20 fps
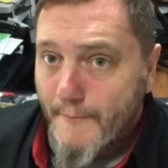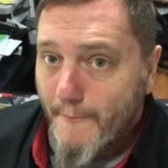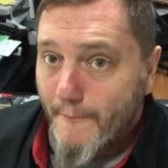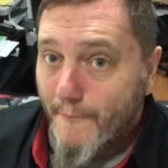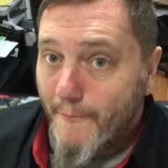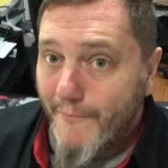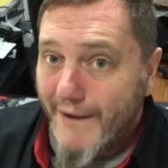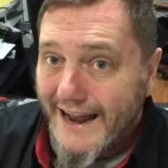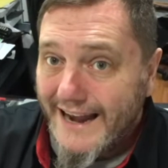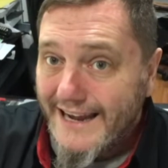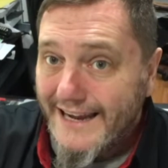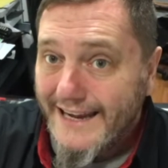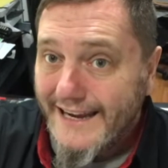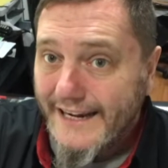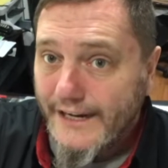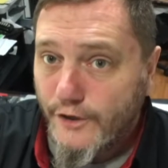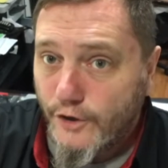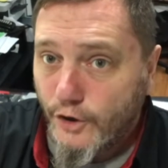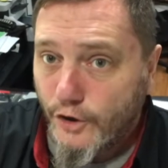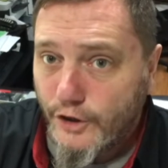más
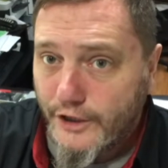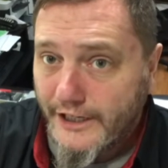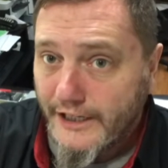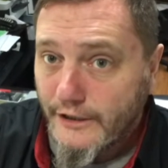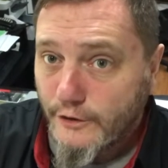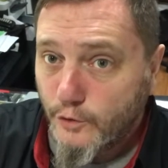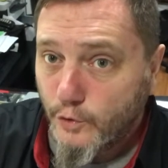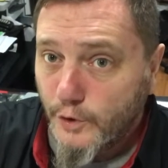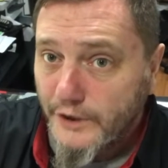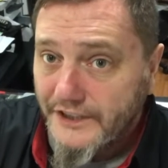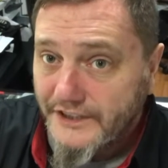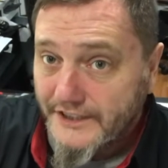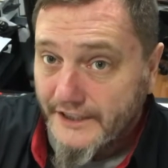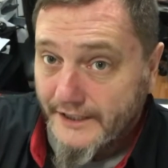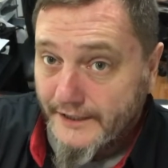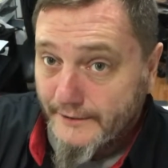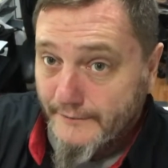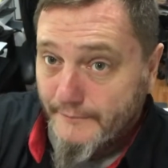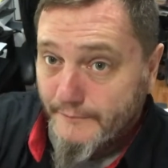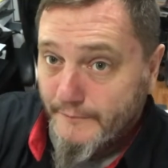lejos que el
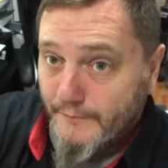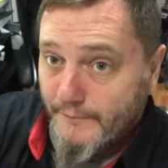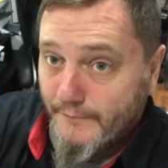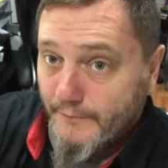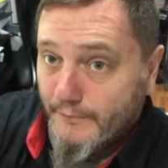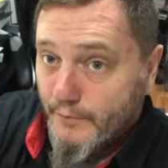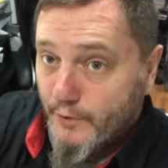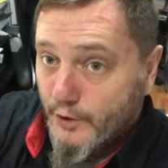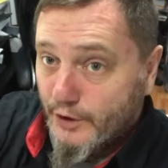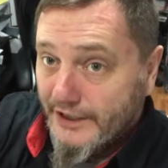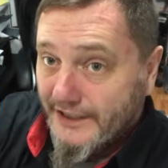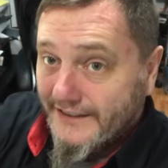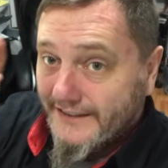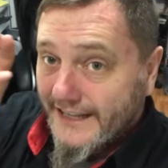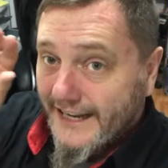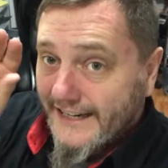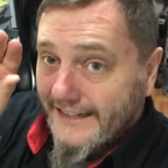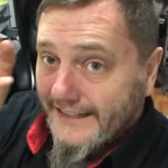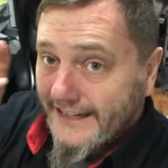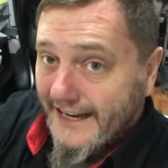Twitter, porque
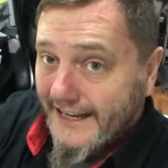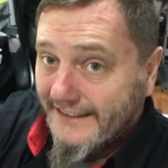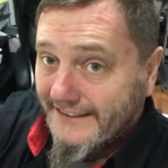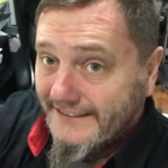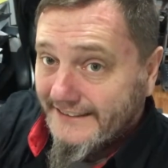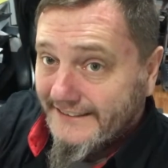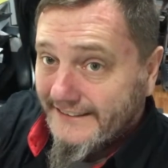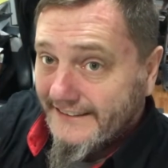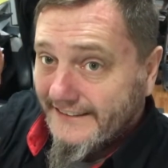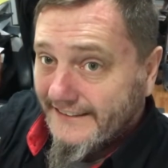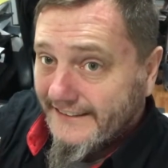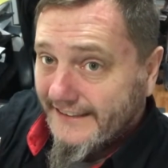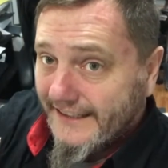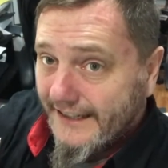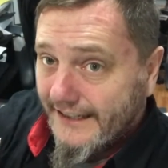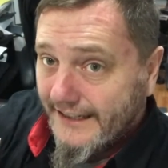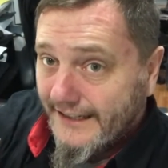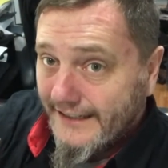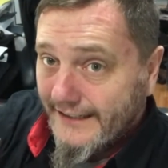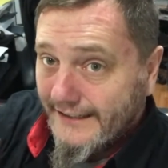están a
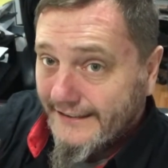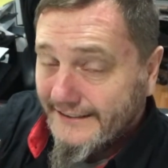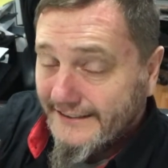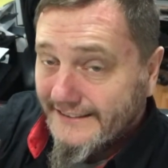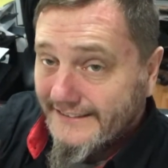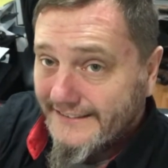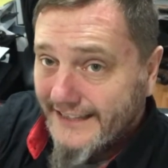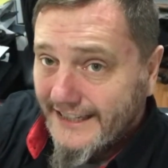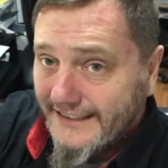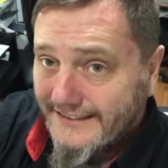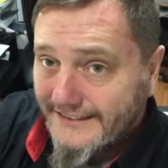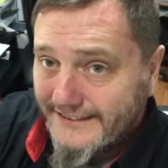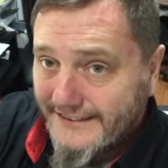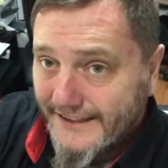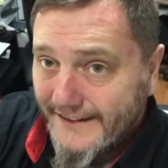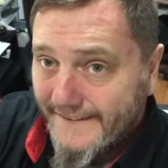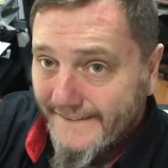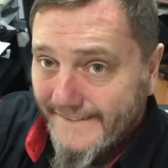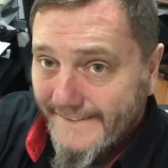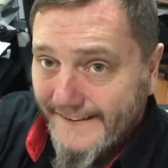distinta
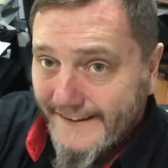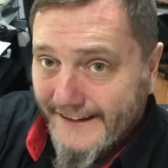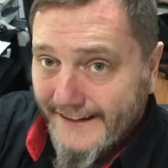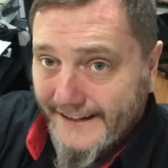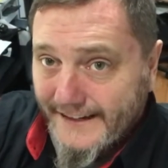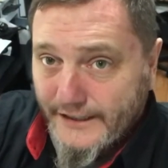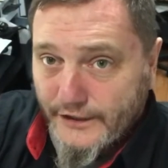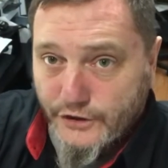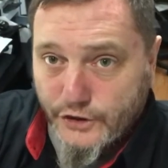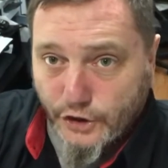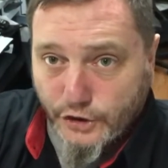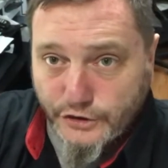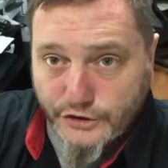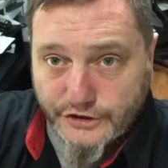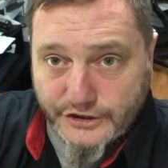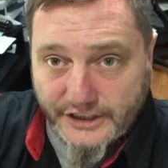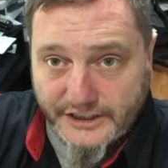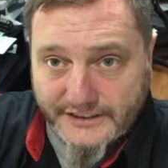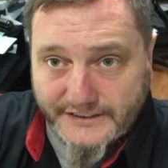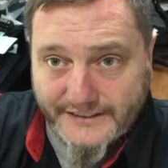distancia.
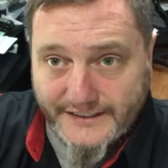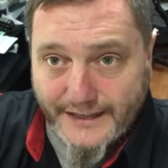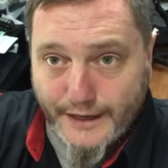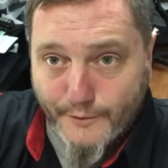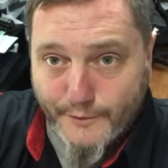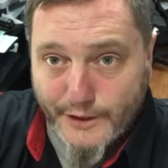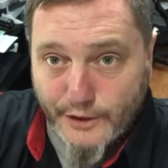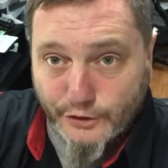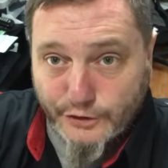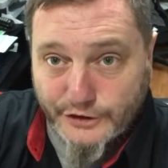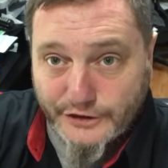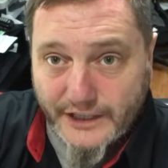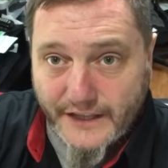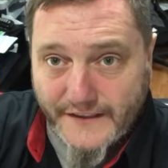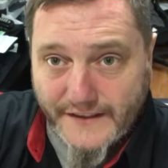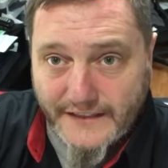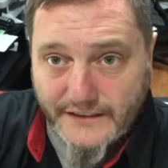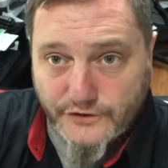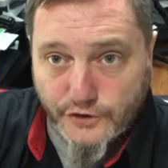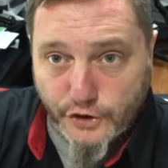Entonces la
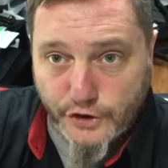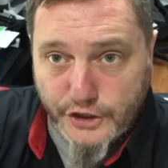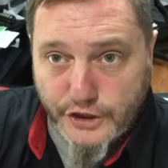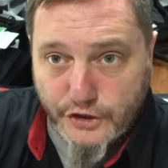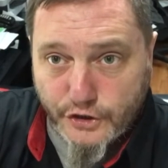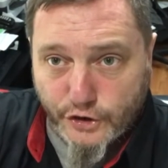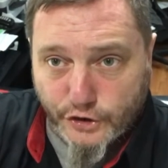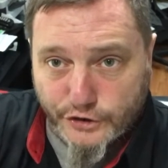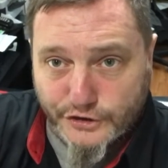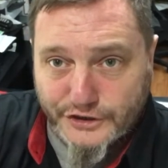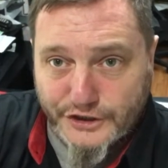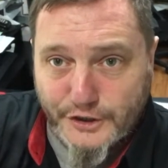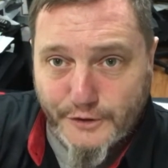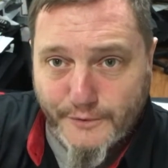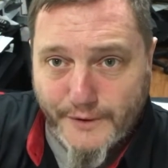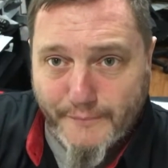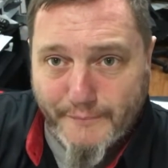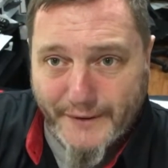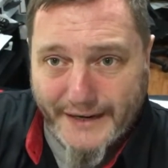velocidad del sonido nos sirve